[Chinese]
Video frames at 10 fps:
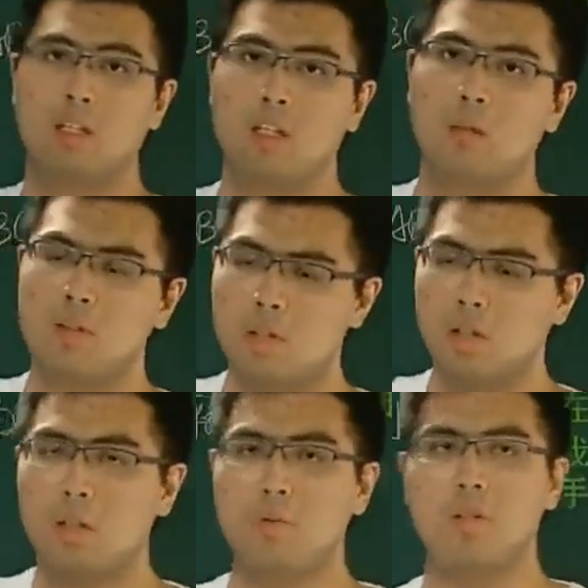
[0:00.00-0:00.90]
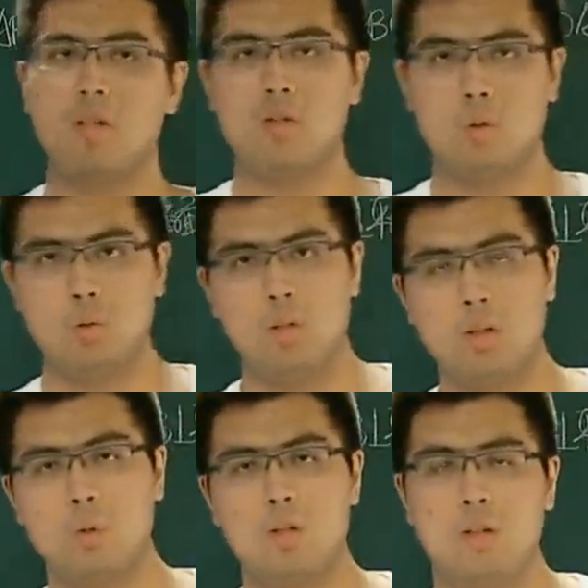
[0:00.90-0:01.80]
那么角 A x 等于九度的话，
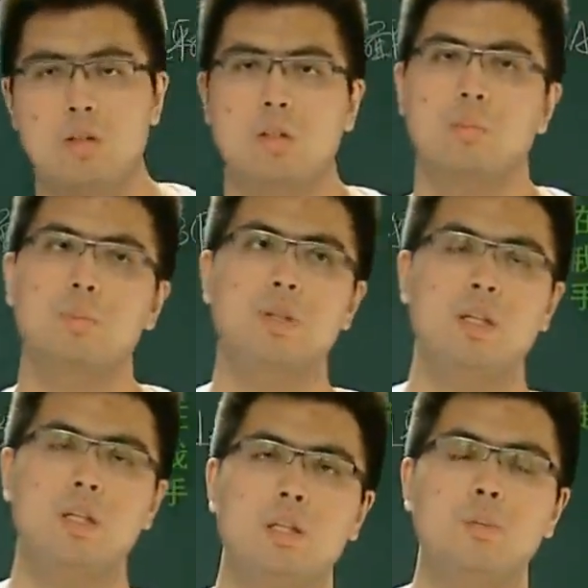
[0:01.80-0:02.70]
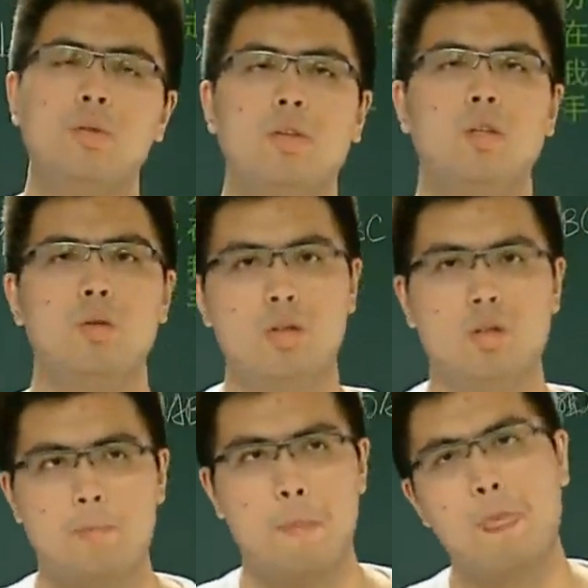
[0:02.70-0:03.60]
意味着这个 B A 和 B C 垂
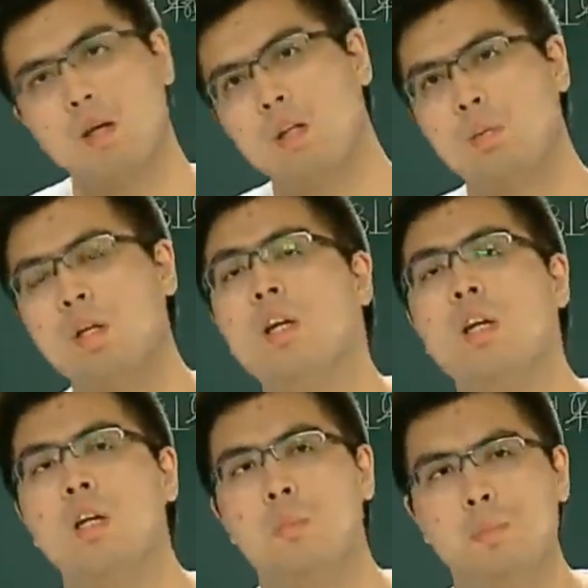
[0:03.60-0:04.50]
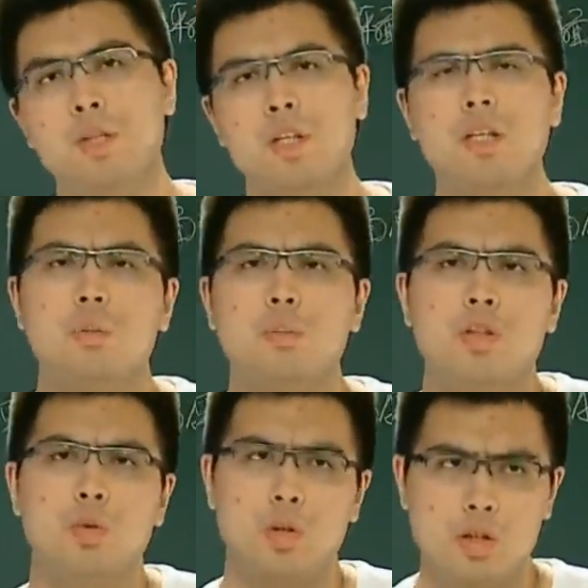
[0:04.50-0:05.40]
直，对不对？B A 和 B
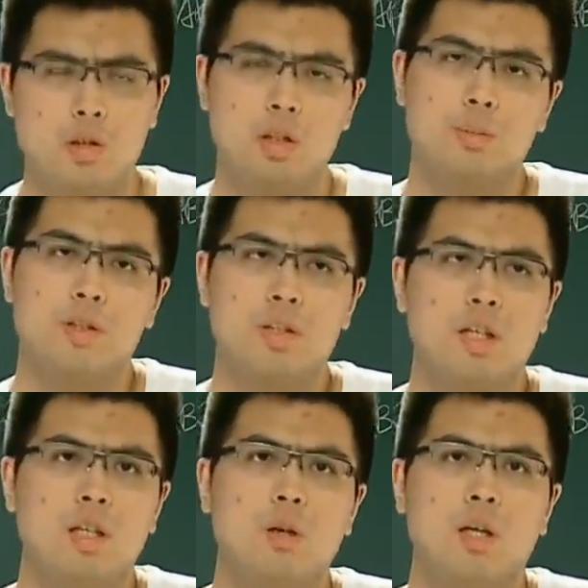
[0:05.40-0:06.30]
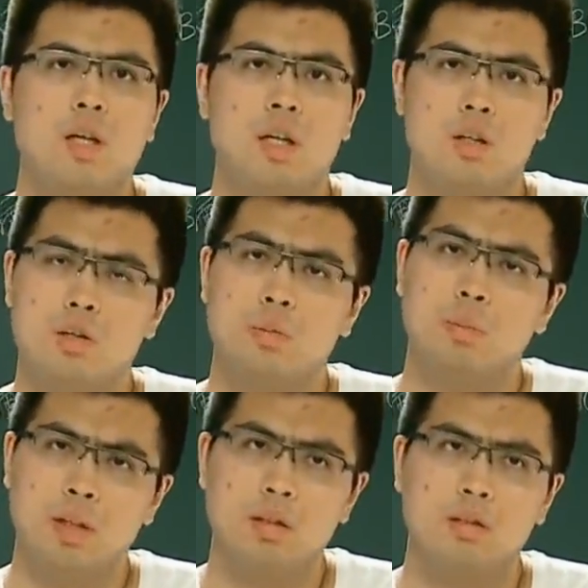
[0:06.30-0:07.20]
C 垂直的话，那么接下来的话还有怎么
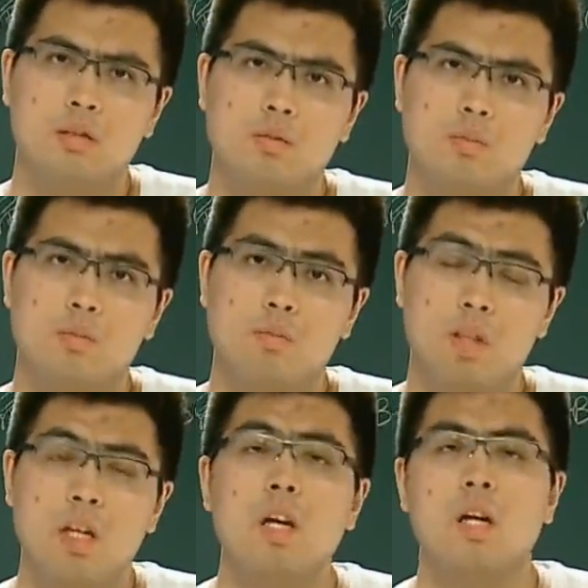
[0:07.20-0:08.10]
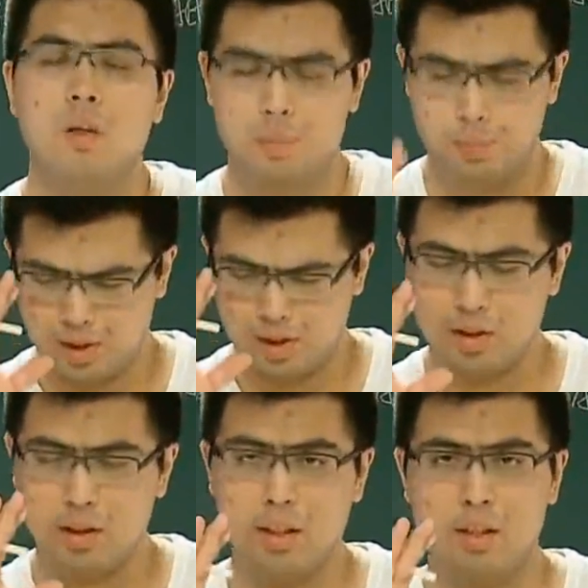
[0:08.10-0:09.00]
办
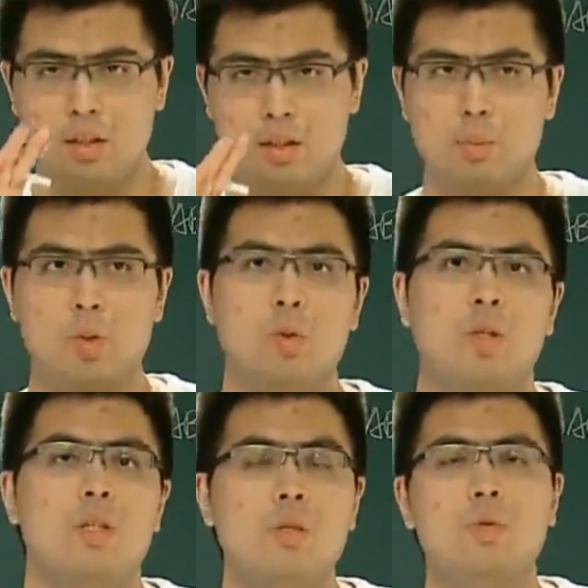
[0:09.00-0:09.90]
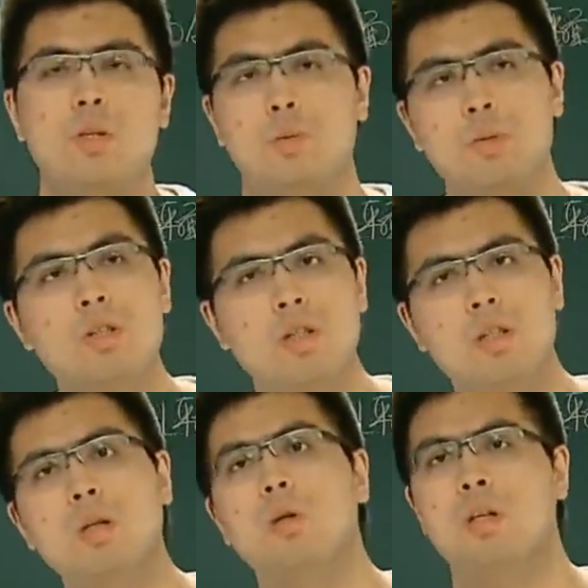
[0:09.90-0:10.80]
呢？P A 和底面垂直，所以 P A
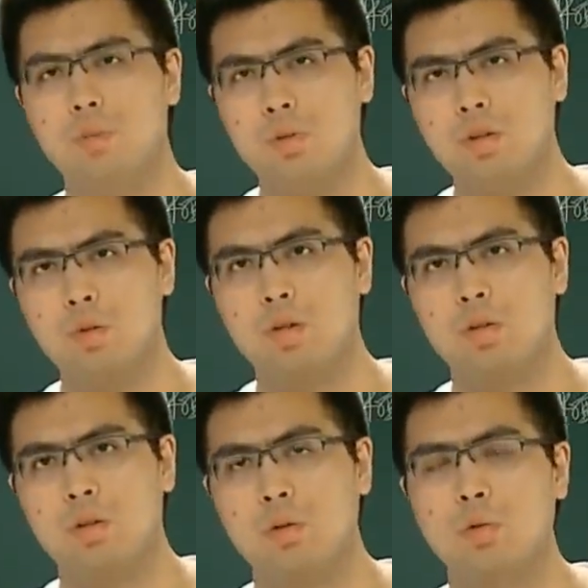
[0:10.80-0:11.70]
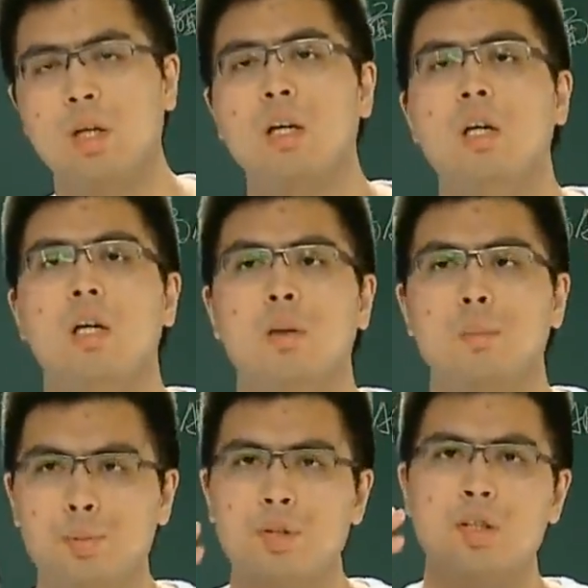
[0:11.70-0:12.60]
呢会和 B C 垂直。注意
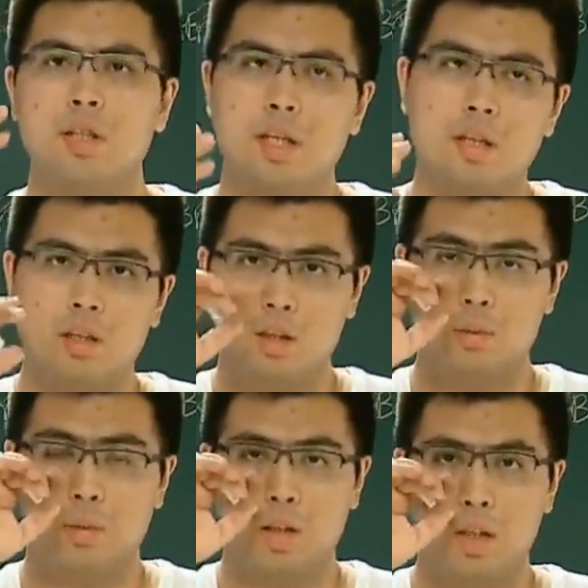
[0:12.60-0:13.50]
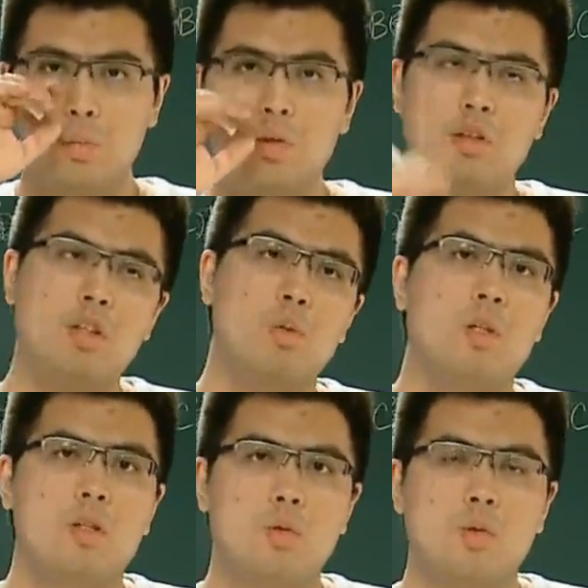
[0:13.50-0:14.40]
啊，P A 和底面 A B C
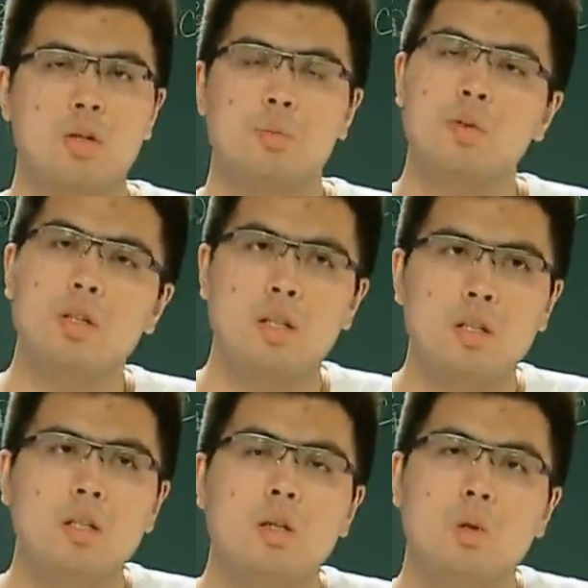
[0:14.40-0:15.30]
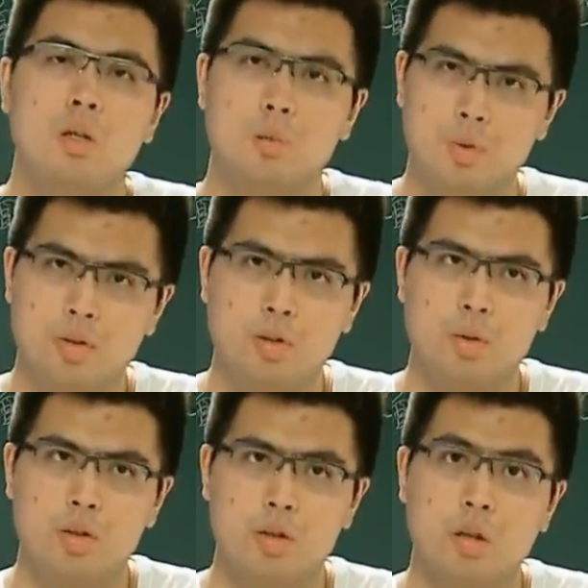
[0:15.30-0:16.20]
垂直，所以 P A 呢会和 B C
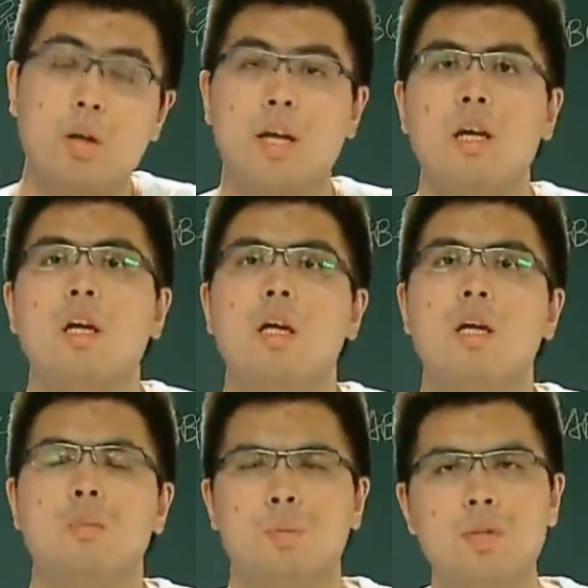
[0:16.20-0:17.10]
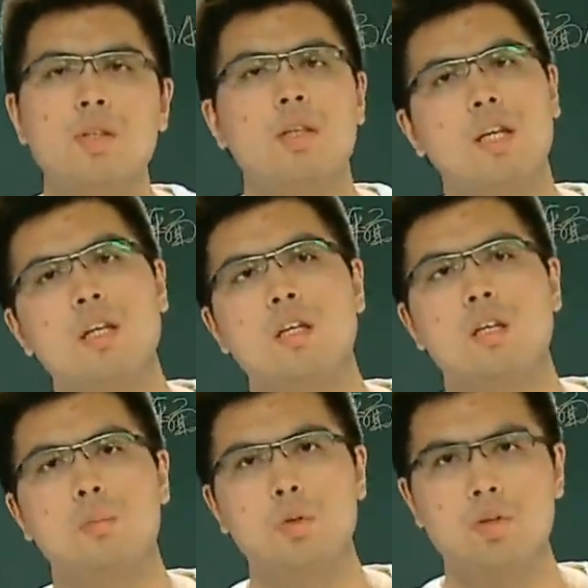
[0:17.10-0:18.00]
垂直。OK，P A
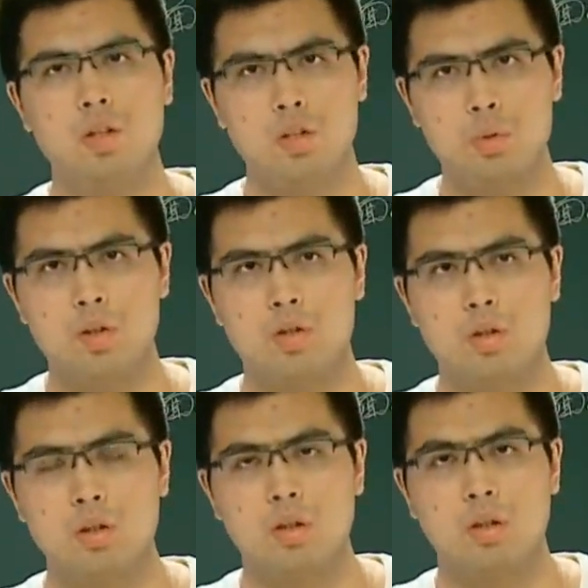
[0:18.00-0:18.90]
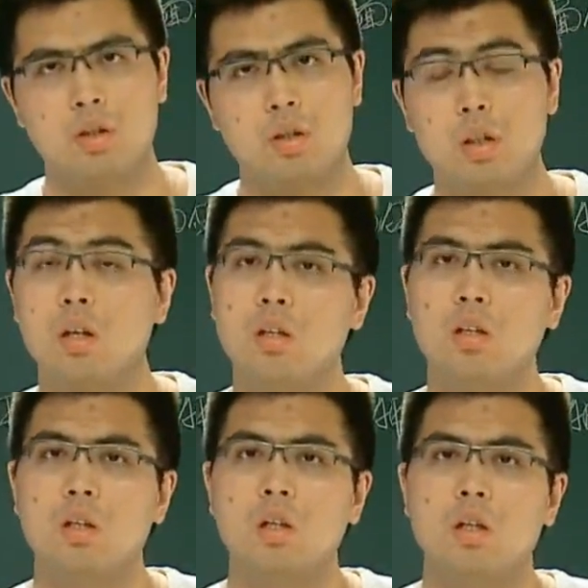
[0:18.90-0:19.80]
和 B C 垂直，然后
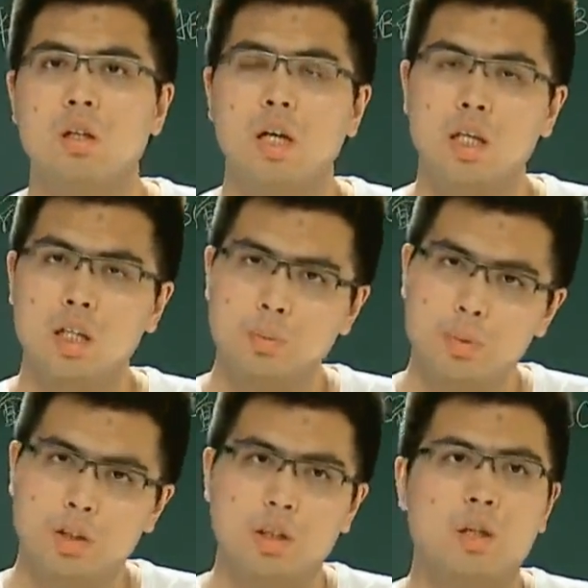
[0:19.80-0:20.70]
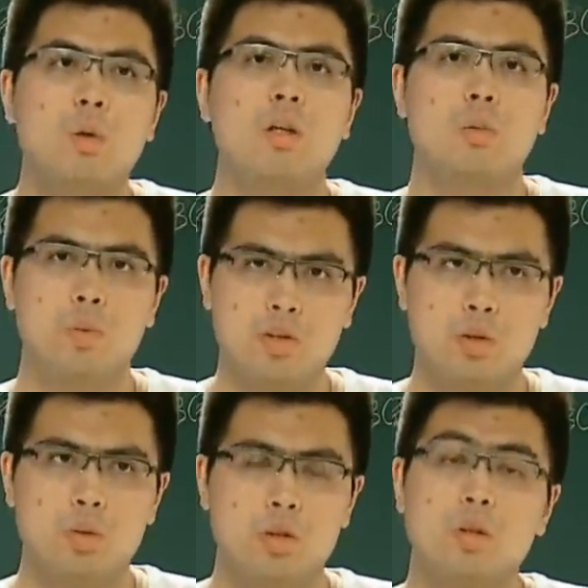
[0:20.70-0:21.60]
呢，A B 也会和 B C
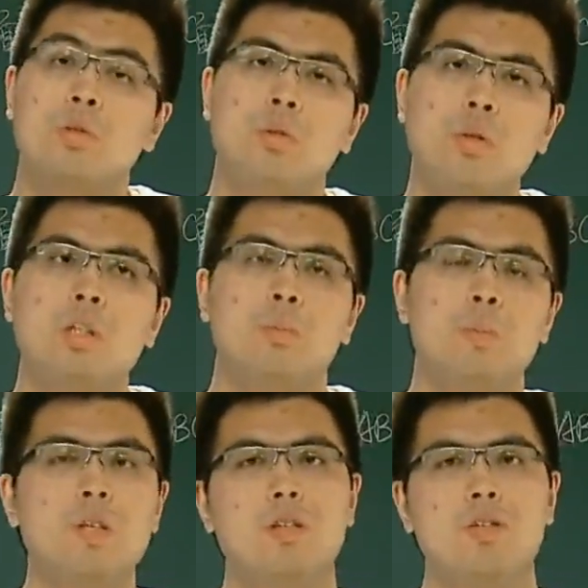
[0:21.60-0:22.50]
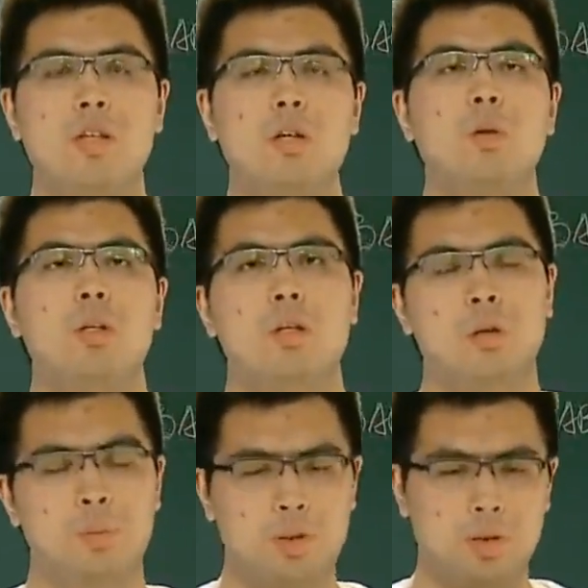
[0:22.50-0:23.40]
垂直，所以 B C 会和
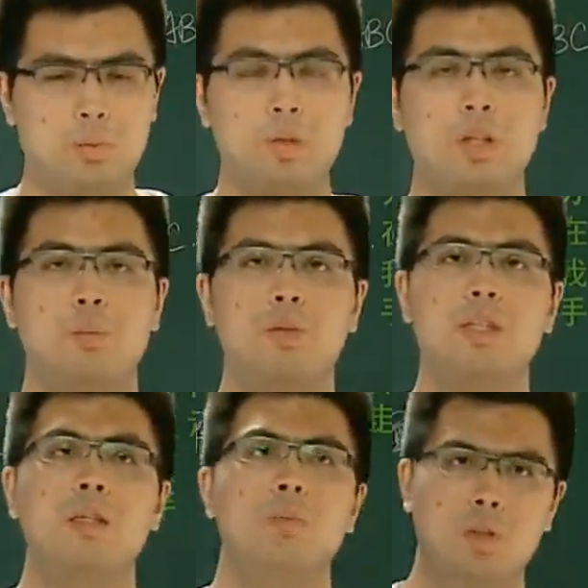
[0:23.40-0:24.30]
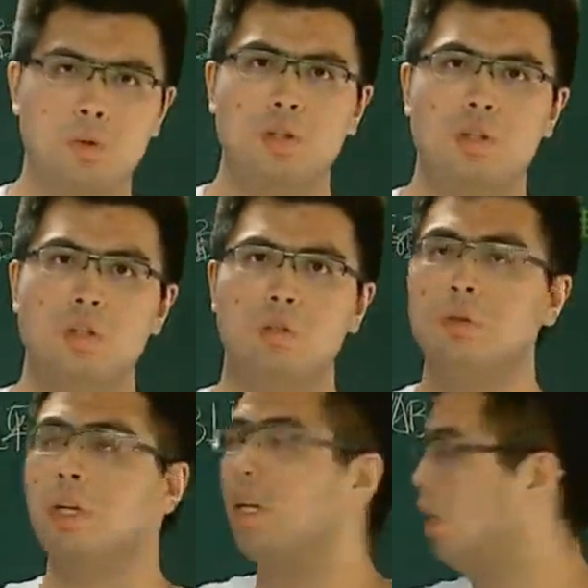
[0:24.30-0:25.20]
平面 P A B 垂直。
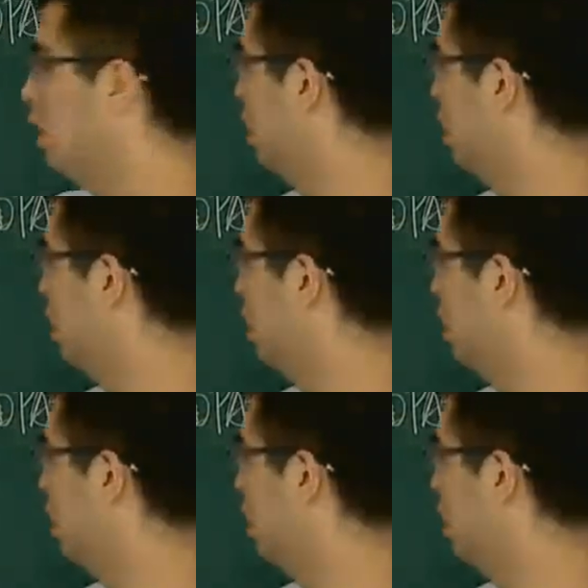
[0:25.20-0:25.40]
注意啊。